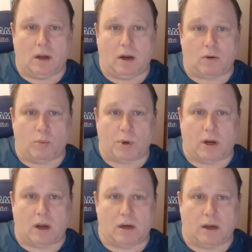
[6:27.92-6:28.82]
а, Кубка
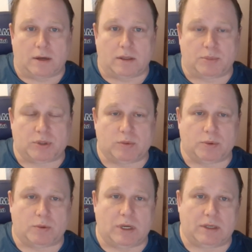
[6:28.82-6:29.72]
Гагарина, почему
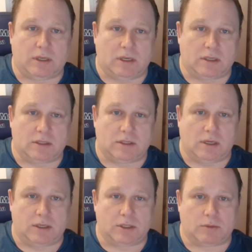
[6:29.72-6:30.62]
бы туда не ехать
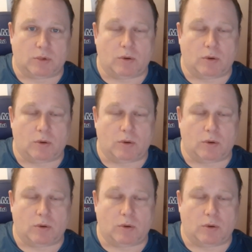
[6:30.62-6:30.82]
сильнейшим.